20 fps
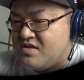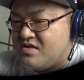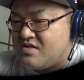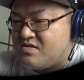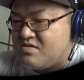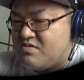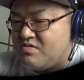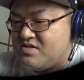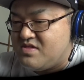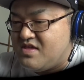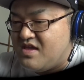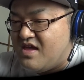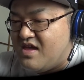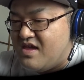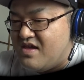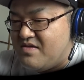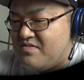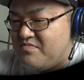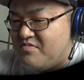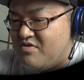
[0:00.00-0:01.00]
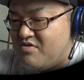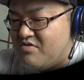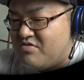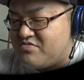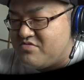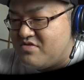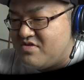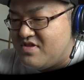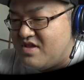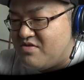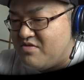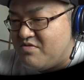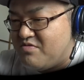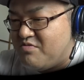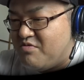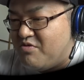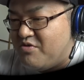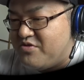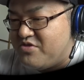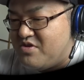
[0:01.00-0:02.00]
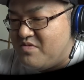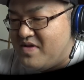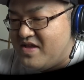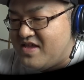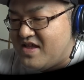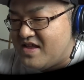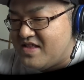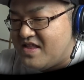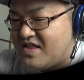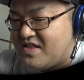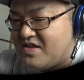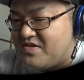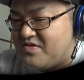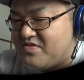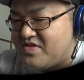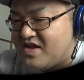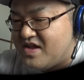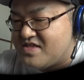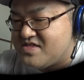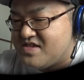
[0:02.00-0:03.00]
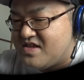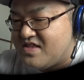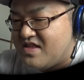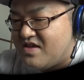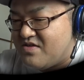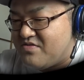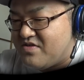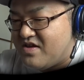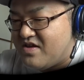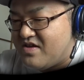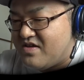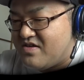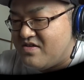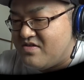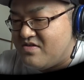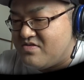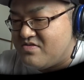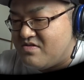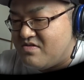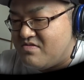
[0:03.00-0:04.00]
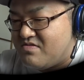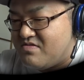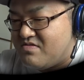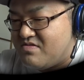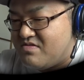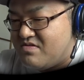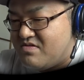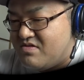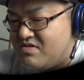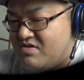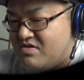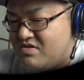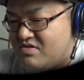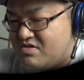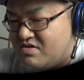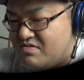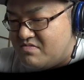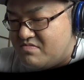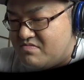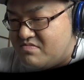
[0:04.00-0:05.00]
そしてもう本当にね、これゴールドマンに当てていくような感じだね、これ。よいしょよいしょ、